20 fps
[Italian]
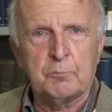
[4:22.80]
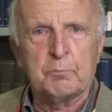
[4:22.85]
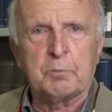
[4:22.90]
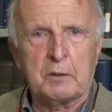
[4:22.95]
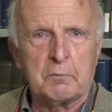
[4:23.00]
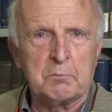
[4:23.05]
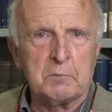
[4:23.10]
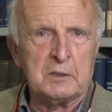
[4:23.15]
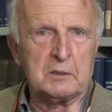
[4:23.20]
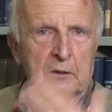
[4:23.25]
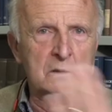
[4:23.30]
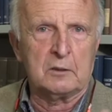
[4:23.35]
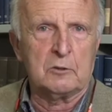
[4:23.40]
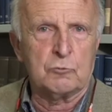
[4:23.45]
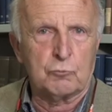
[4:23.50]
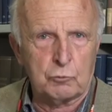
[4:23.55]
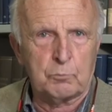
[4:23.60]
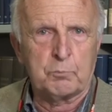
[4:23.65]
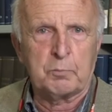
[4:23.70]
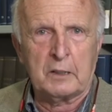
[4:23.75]
permise di
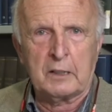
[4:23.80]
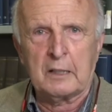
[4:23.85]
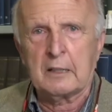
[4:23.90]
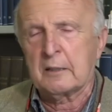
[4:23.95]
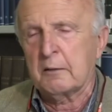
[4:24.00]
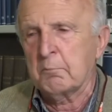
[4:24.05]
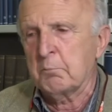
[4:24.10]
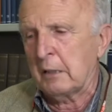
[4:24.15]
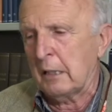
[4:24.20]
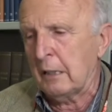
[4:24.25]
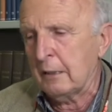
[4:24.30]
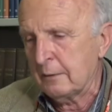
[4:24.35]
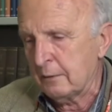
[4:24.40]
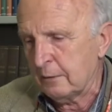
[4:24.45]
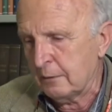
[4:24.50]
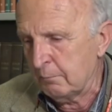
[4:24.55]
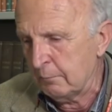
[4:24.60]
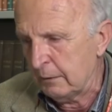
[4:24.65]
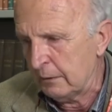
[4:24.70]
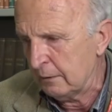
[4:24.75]
superare
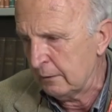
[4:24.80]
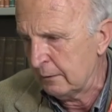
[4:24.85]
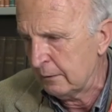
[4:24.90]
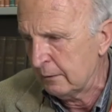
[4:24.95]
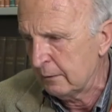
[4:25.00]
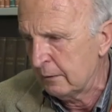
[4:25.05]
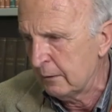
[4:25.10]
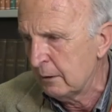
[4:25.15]
brillantemente.